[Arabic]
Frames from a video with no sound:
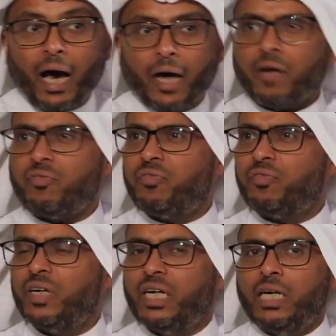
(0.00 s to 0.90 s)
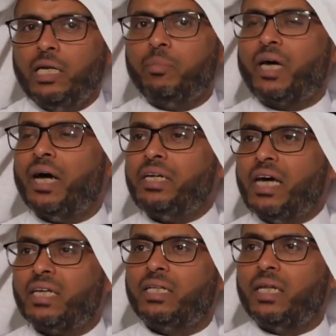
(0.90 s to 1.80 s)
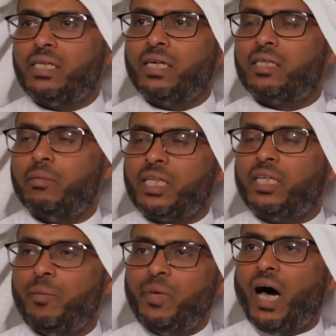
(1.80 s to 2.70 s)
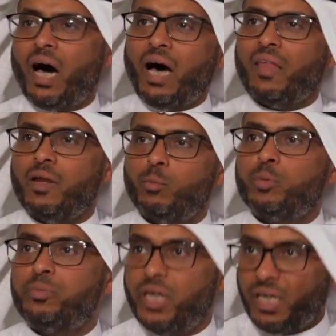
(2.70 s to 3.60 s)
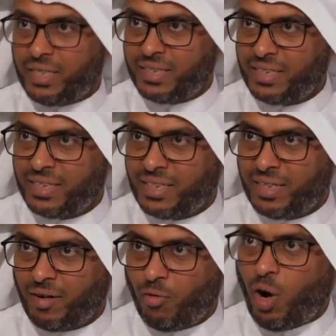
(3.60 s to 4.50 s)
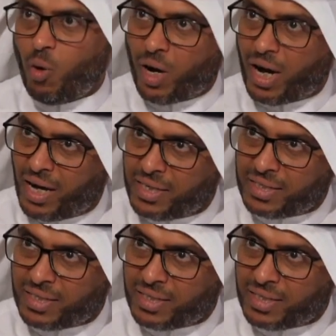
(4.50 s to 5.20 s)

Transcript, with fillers: عرف الإمكانيات التي يتمتع بها هذا المبدع وهو خالد